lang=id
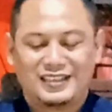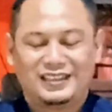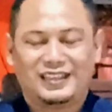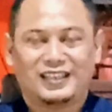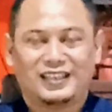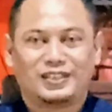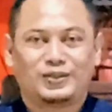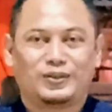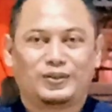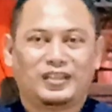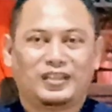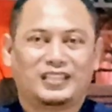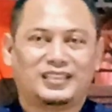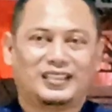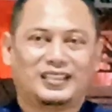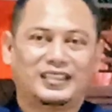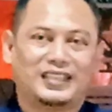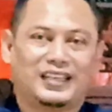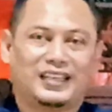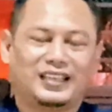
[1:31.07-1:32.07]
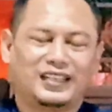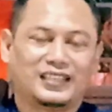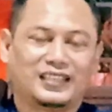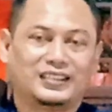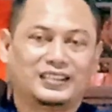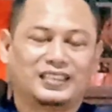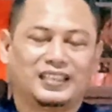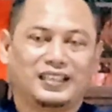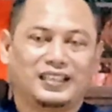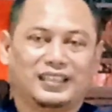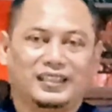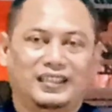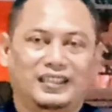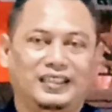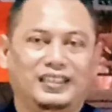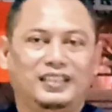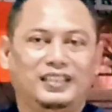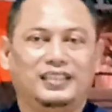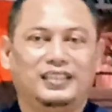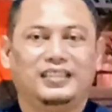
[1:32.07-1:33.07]
Yang sudah setia dengan channel
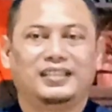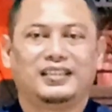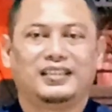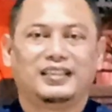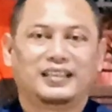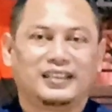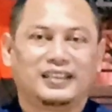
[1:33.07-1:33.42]
ini